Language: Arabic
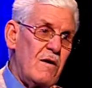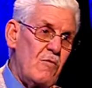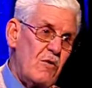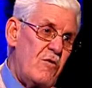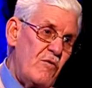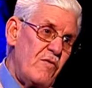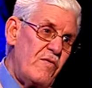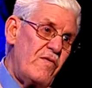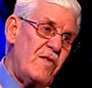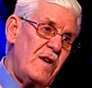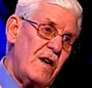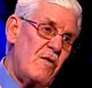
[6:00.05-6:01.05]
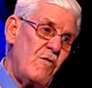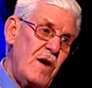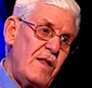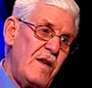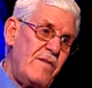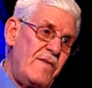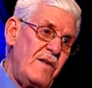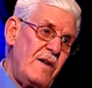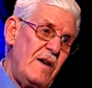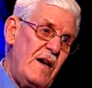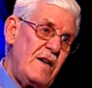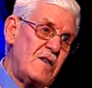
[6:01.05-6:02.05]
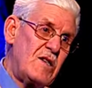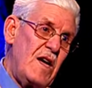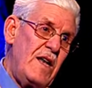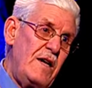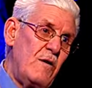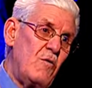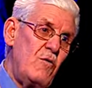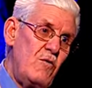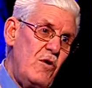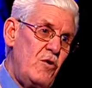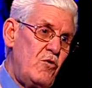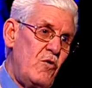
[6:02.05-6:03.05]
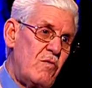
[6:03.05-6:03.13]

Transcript: قلت له إخواننا في عين صالح يقولوا عندهم